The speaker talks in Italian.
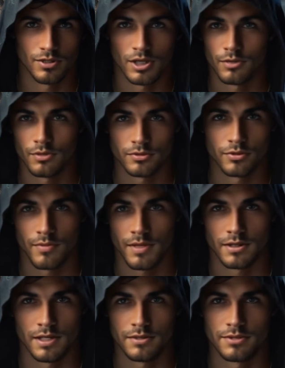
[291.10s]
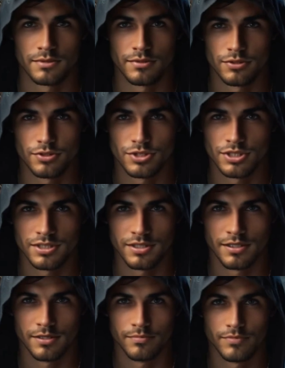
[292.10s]
Dovevano trovare un'altra via di
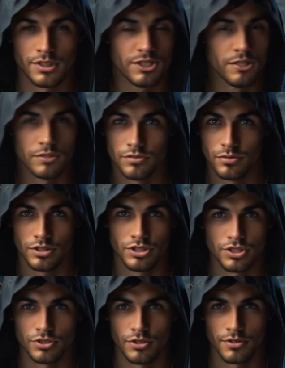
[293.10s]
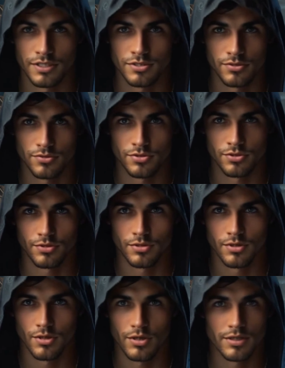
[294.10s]
uscita. Facendo il tragitto a
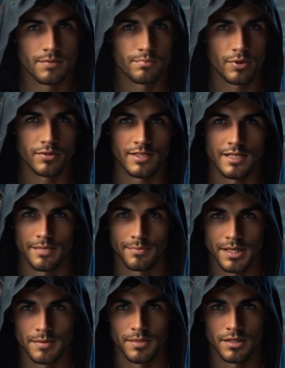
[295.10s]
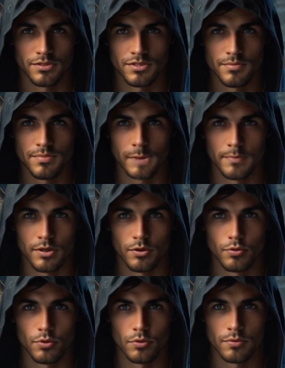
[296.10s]
ritroso, ogni porta che aprivano sembrava
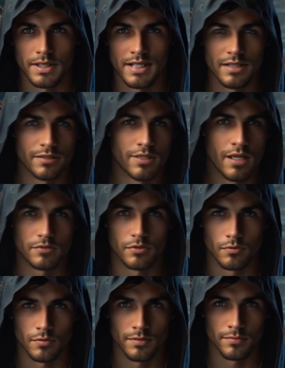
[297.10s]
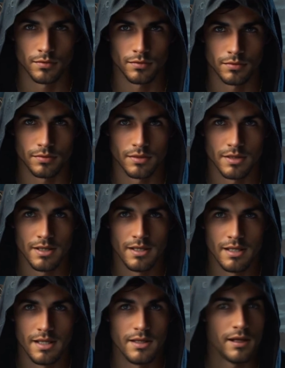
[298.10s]
condurli in un altro
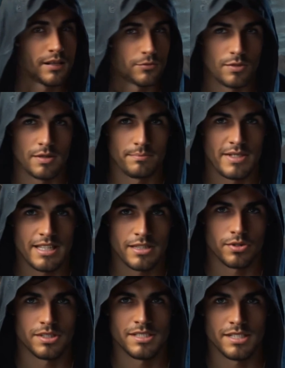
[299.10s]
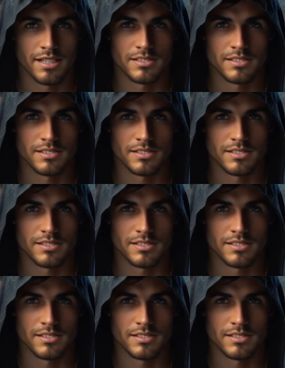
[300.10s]
corridoio, in un altro labirinto di